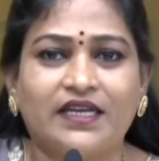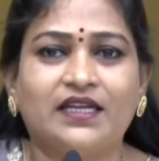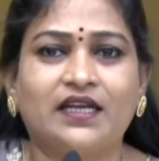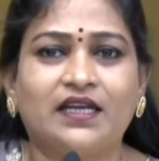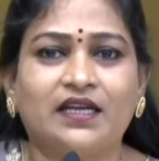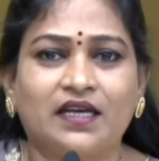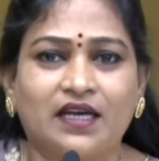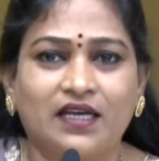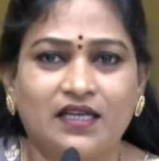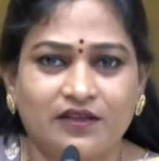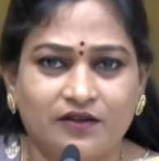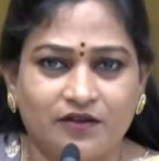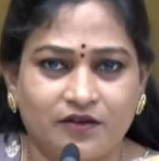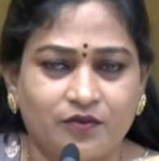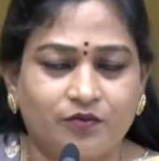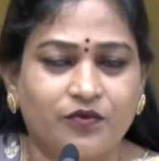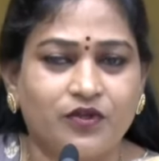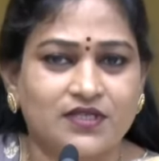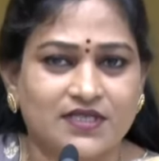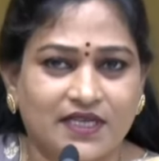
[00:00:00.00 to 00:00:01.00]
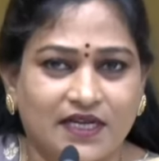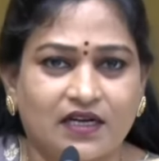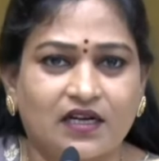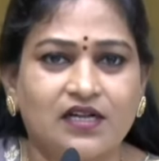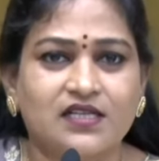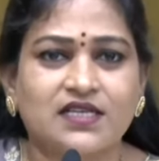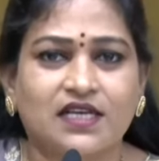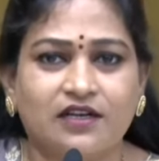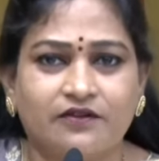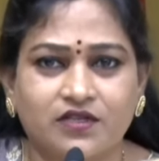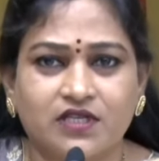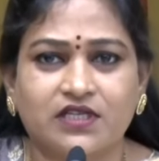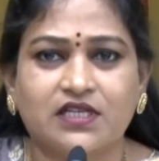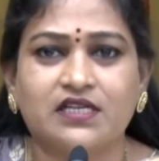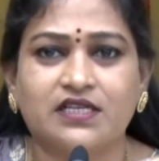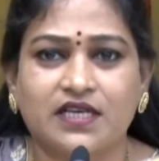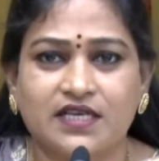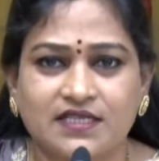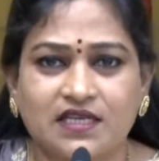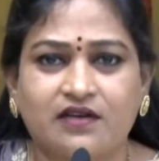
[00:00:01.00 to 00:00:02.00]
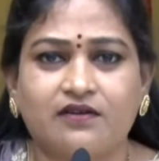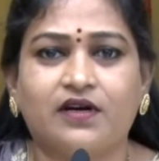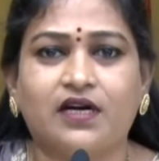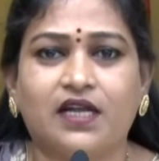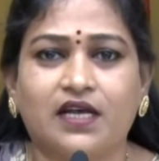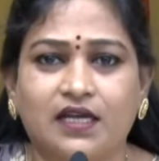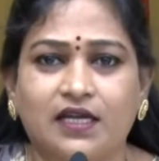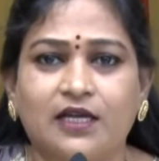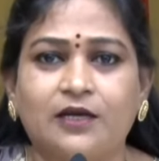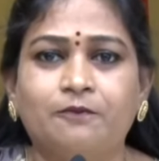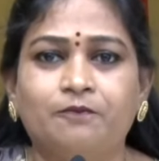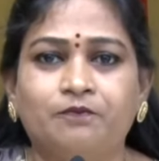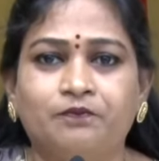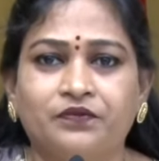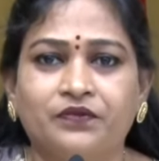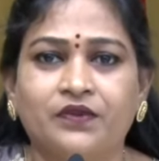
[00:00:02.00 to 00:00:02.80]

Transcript: ధైర్యంగా ఈ సెంట్రల్ జైలు విజిట్లు చేసేవాడు ఆయన